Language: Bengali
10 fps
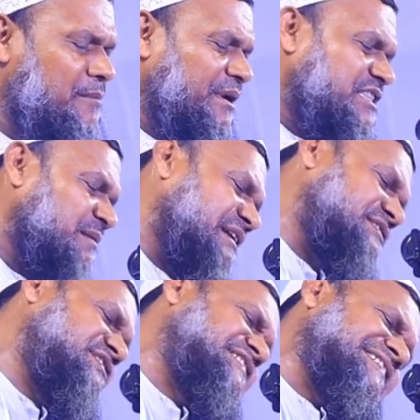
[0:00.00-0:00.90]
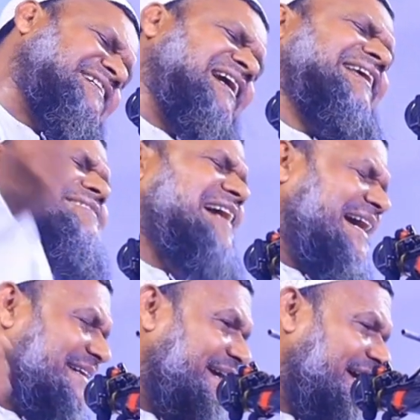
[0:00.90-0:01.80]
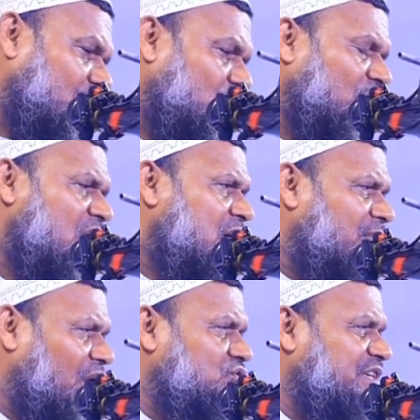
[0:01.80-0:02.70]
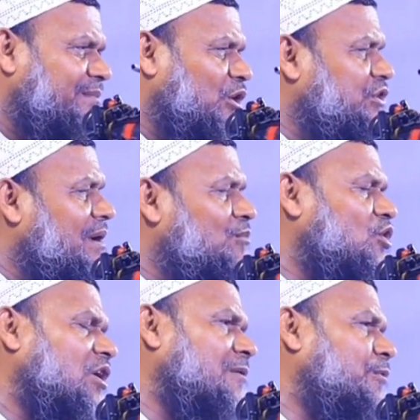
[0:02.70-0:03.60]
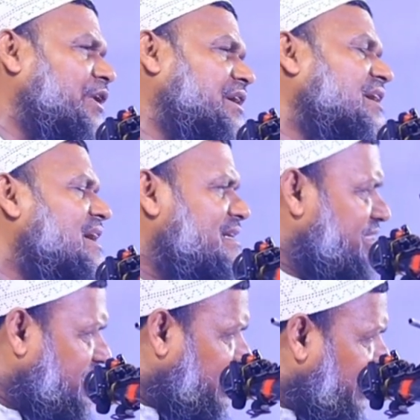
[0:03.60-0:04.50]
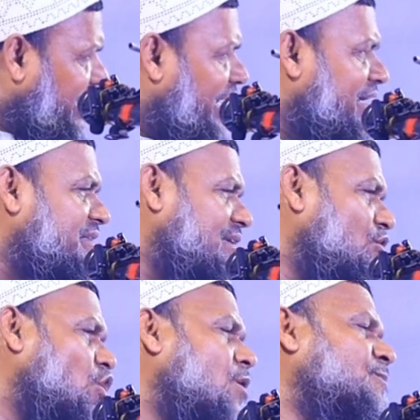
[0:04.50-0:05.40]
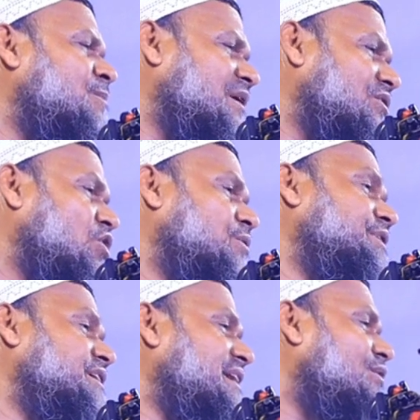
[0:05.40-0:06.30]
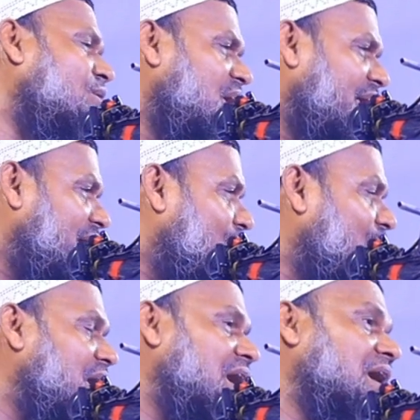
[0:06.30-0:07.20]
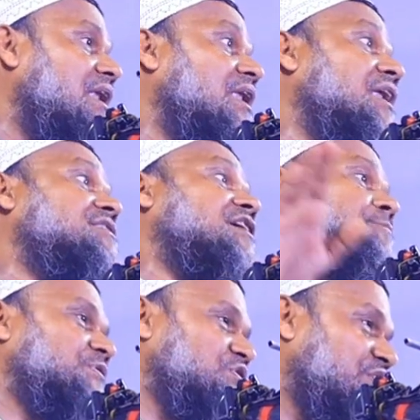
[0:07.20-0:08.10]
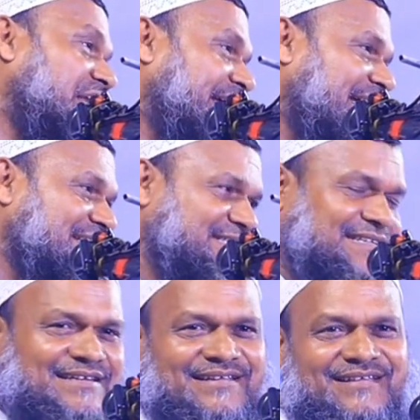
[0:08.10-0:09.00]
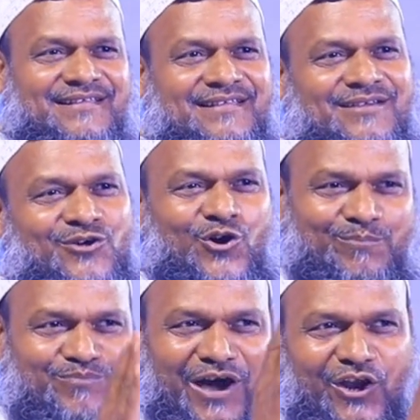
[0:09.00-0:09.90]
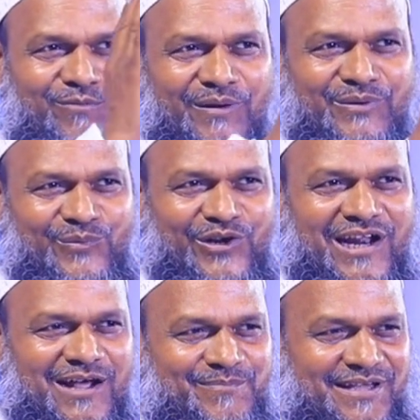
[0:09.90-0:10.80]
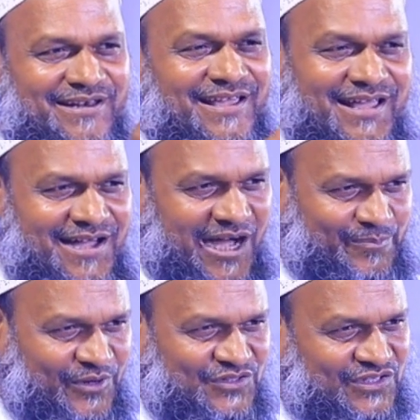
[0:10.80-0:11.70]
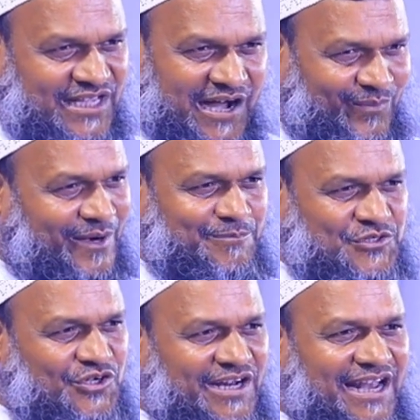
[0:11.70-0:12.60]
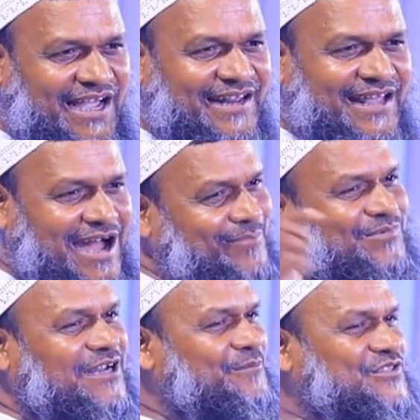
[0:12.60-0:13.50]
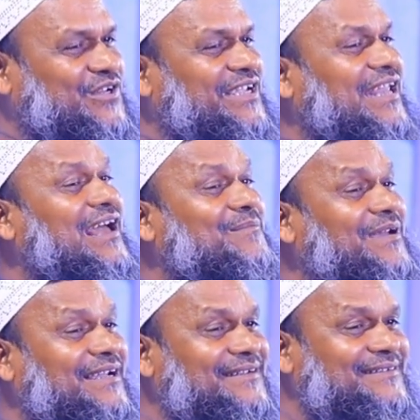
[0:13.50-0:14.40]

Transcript: পৃথিবীর যেখানেই যাক না কেন মানুষের বদনাম করার পরে সে একদিন অপমান হবেই কেন এখন আল্লাহ তার পিছনে লেগে গেছে খুব ভালোভাবে মনে রাখবেন আপনি যদি আমার পিছনে লাগেন আপনার পিছনে কে লাগবে